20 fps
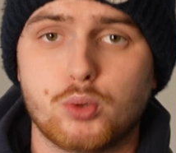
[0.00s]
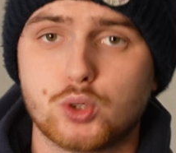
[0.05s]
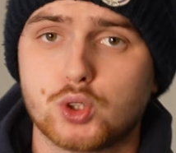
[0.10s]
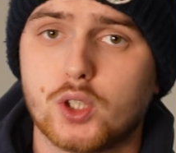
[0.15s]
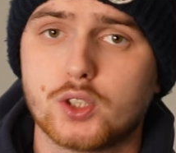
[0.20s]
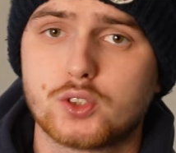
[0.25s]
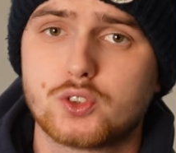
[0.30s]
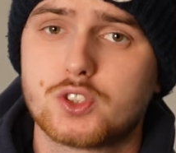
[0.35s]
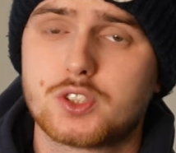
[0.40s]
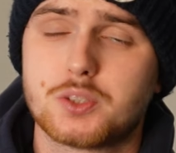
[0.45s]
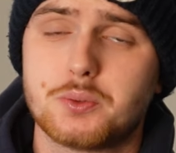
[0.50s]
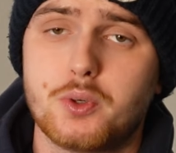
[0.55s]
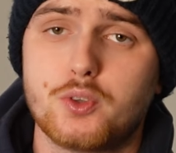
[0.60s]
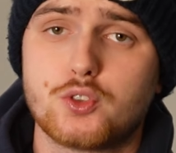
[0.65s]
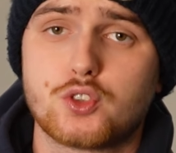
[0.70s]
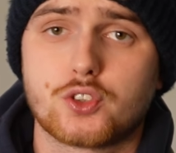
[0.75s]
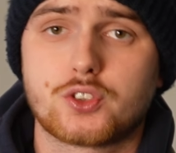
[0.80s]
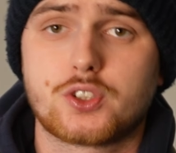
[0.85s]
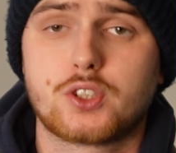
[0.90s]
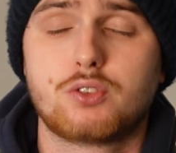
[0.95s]
Bonjour à tous et
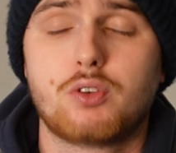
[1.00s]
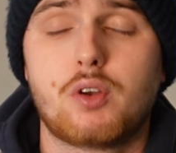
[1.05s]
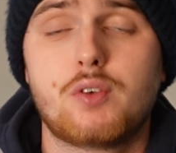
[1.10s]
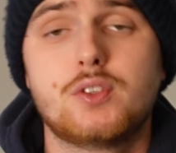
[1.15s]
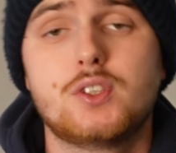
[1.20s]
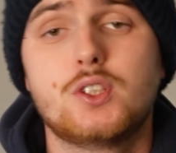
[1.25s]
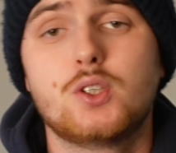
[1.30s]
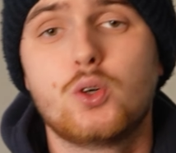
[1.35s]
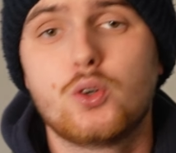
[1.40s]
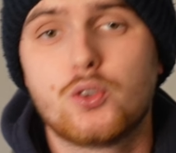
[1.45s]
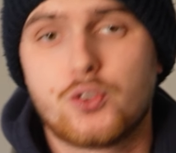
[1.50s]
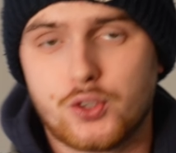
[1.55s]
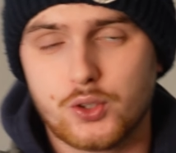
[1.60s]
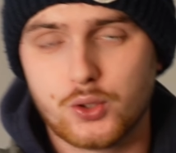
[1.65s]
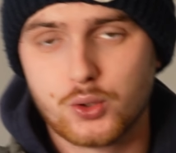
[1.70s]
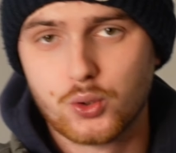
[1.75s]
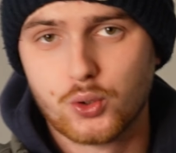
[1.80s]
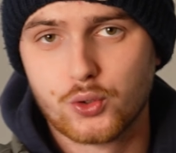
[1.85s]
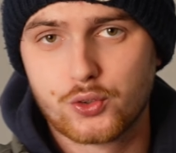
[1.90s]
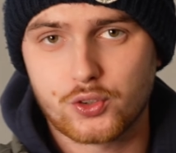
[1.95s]
bienvenue sur cette nouvelle vidéo,
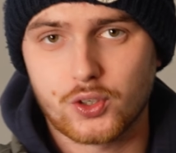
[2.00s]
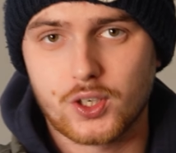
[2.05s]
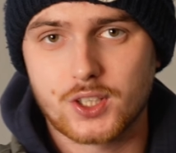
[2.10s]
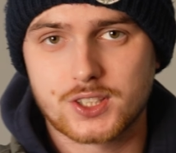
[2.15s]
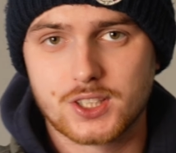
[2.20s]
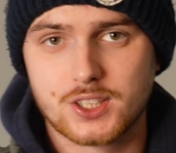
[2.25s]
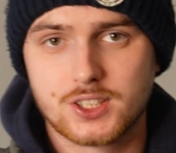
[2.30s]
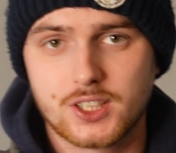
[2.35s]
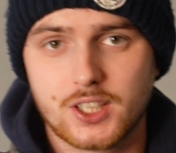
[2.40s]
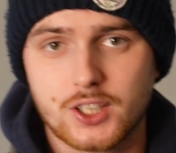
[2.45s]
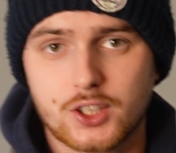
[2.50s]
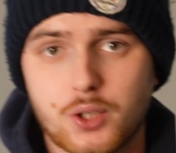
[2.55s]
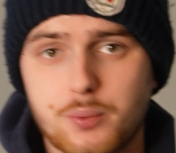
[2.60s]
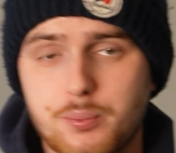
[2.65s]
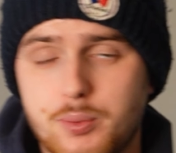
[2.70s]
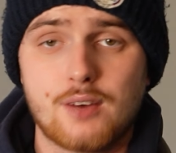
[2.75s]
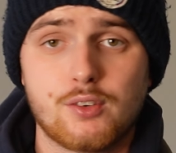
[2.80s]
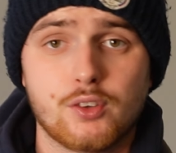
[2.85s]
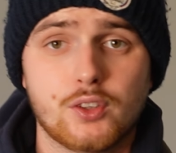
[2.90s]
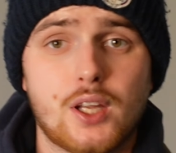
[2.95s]
c'est Hugo sur la chaîne
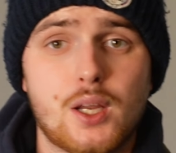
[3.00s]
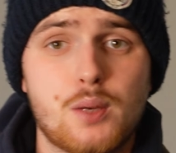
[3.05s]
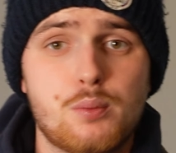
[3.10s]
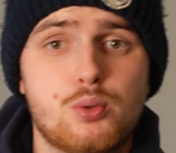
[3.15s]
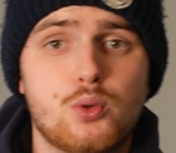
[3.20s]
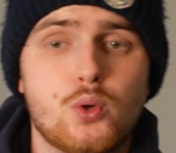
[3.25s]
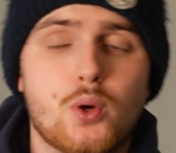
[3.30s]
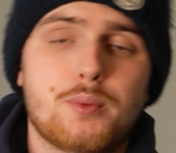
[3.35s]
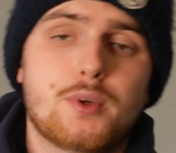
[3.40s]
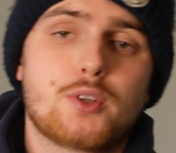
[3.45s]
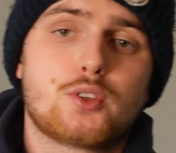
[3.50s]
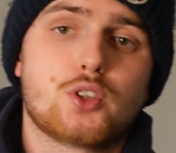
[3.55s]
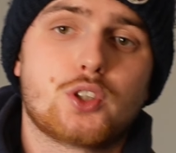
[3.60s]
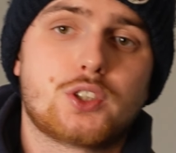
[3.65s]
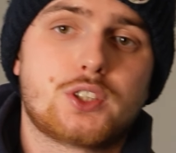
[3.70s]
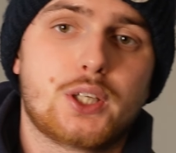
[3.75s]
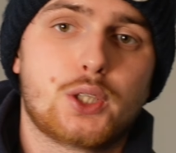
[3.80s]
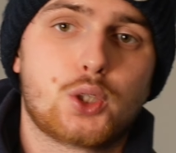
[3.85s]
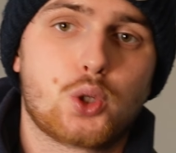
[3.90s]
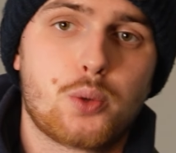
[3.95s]
Gigatop. Avant d'aller plus loin, bien sûr,
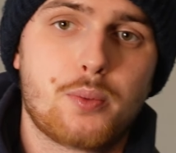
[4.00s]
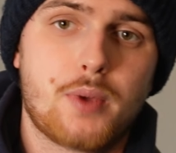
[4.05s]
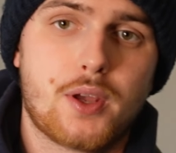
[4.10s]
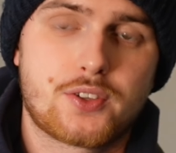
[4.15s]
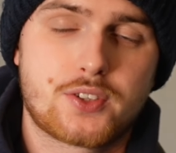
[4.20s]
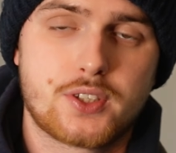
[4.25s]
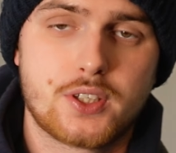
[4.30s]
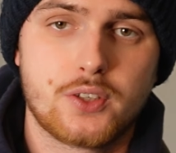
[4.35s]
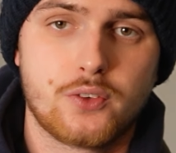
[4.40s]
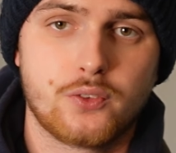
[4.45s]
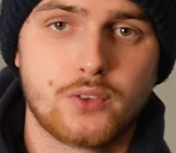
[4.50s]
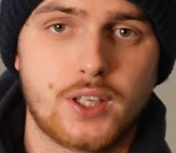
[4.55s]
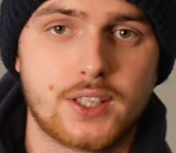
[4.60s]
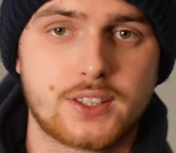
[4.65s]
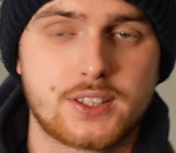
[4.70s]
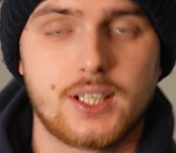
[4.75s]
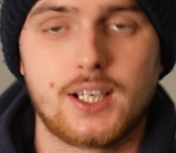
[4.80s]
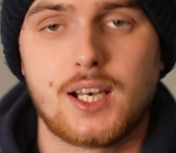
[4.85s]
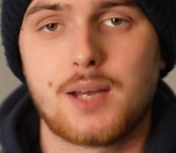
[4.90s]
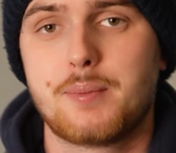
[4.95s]
je tiens à te remercier, on a
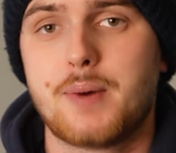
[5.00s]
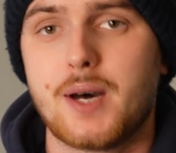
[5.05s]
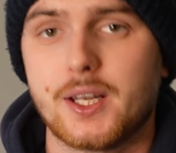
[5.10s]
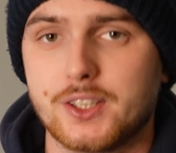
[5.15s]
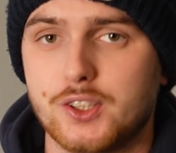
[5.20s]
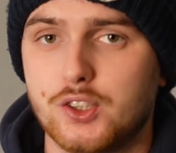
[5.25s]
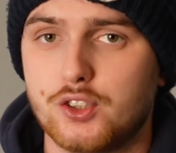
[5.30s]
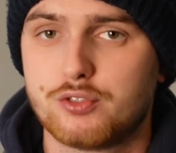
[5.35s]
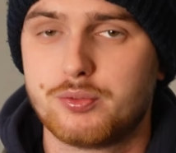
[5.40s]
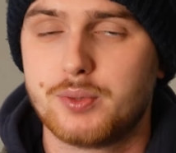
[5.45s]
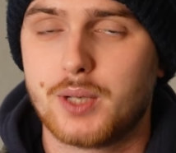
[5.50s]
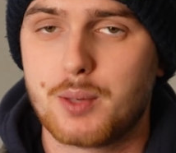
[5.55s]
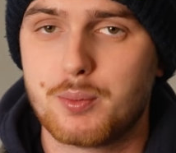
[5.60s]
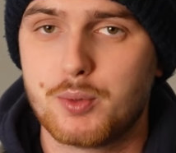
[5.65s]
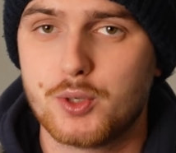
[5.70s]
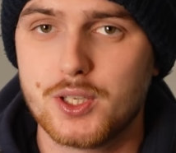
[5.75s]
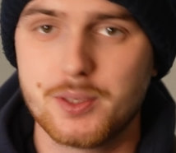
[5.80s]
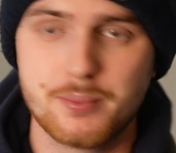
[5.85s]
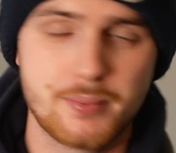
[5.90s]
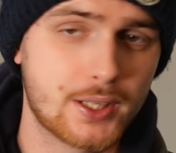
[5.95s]
atteint la barre des 9000
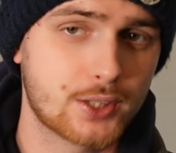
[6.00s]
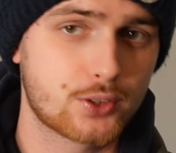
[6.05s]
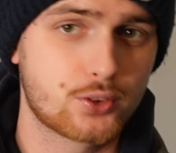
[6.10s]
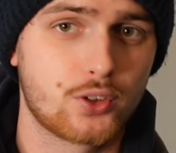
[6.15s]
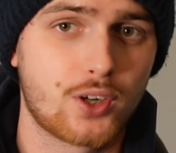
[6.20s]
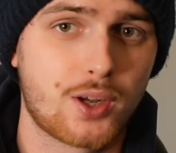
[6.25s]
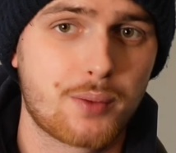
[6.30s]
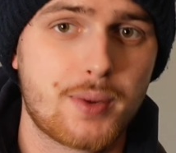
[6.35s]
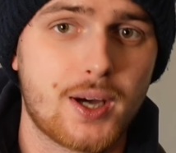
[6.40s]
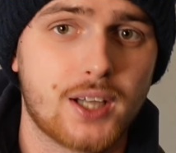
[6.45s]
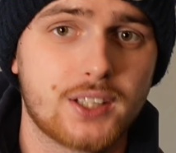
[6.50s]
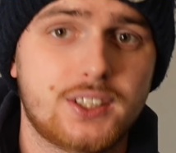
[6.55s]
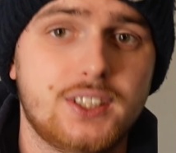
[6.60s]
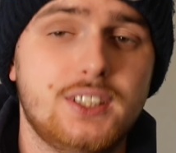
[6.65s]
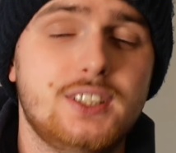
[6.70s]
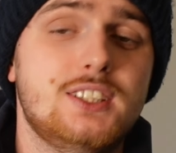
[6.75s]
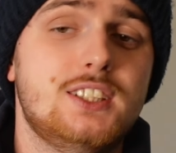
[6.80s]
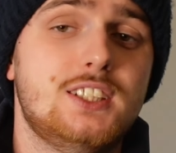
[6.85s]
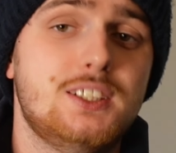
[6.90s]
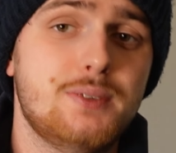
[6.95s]
abonnés, bientôt la barre
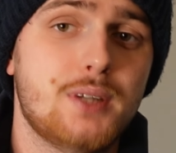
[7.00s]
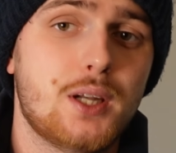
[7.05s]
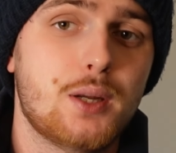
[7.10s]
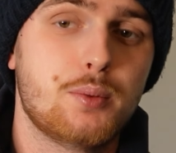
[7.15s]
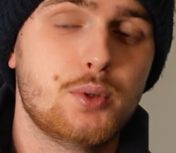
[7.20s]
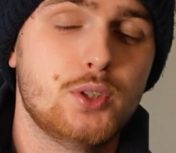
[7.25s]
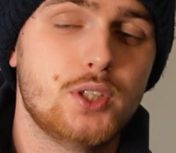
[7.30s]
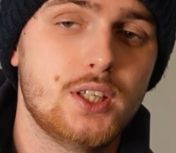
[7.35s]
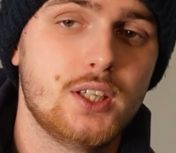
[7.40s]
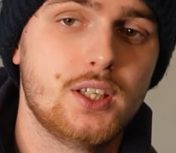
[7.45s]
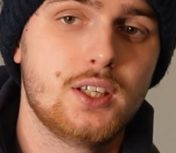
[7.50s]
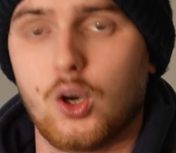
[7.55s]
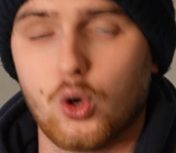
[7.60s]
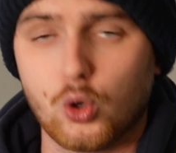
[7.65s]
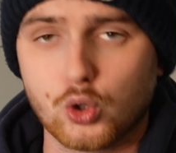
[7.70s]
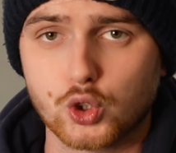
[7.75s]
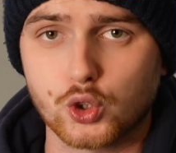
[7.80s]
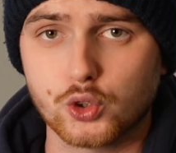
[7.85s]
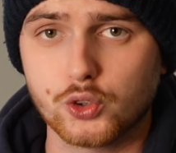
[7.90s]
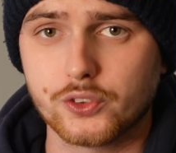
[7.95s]
des 10 000 abonnés.
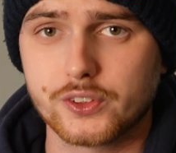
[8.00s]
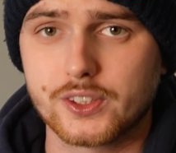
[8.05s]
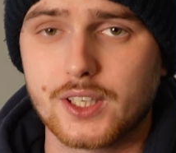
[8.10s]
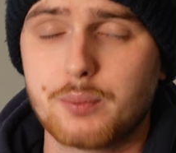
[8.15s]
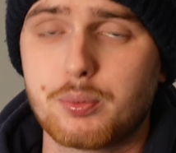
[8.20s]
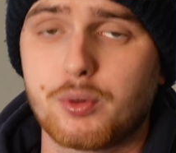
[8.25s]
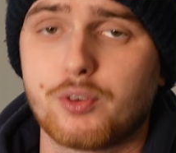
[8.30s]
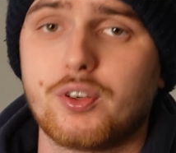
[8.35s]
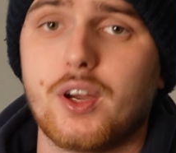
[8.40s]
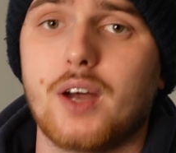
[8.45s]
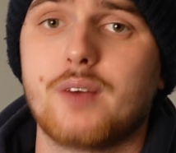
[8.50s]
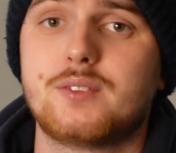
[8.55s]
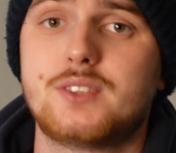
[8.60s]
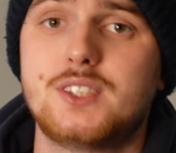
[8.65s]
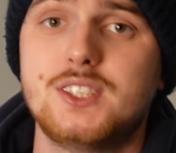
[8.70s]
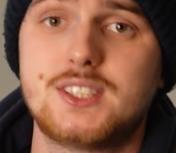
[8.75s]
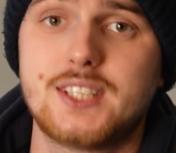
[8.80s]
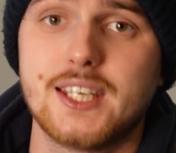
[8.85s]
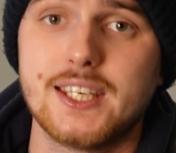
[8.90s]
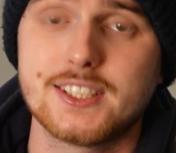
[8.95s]
Alors aujourd'hui, on est là pour faire un
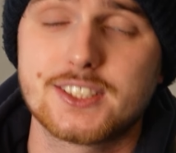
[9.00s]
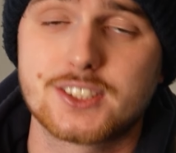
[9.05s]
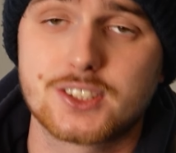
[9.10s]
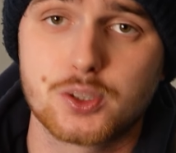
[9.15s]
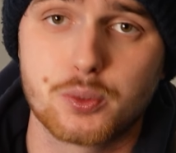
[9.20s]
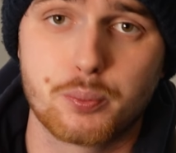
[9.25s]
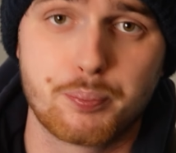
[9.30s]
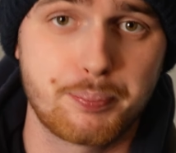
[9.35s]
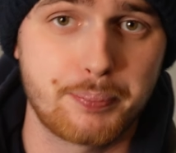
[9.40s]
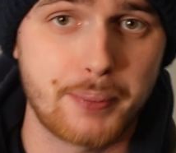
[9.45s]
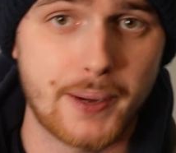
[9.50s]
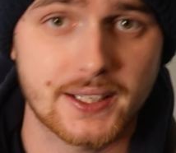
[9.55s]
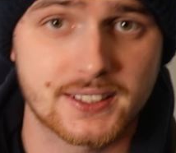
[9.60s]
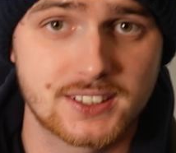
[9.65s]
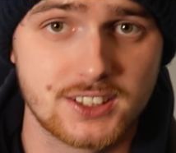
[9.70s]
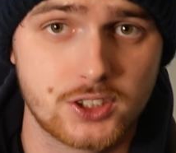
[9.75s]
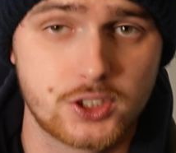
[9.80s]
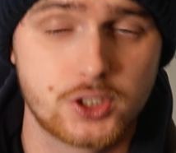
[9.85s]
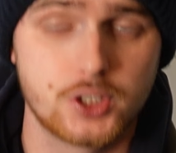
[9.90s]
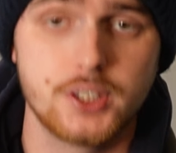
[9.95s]
petit test
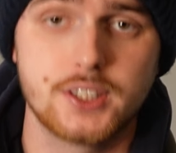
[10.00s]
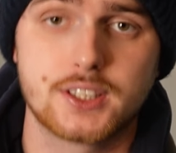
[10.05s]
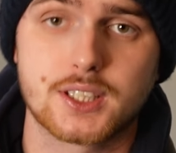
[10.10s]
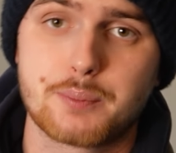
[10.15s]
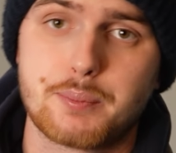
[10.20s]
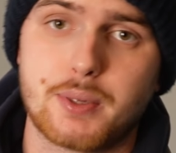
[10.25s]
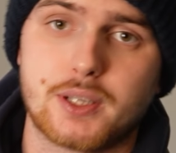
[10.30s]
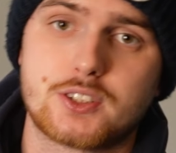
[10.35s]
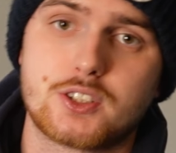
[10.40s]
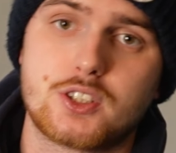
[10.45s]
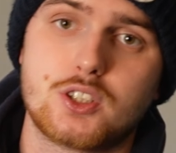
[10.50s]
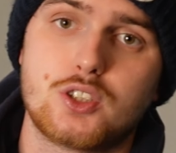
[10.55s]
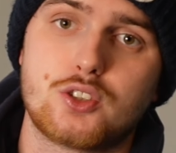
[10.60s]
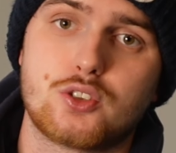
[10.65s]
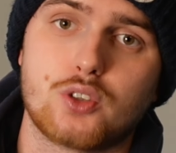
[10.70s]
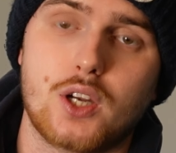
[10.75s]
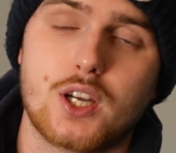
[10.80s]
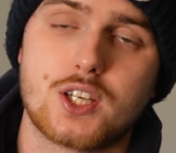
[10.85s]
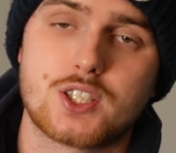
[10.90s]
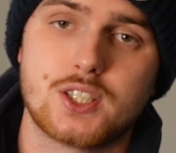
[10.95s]
particulier, très particulier
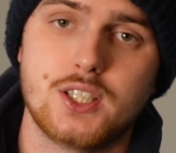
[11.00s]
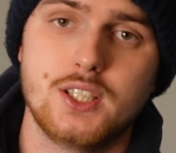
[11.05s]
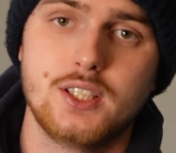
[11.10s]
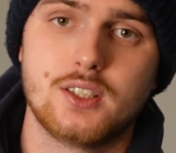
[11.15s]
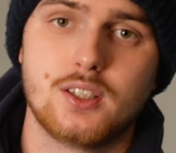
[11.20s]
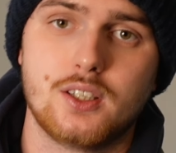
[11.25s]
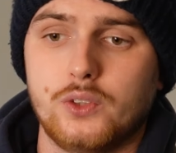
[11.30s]
sur la chaîne.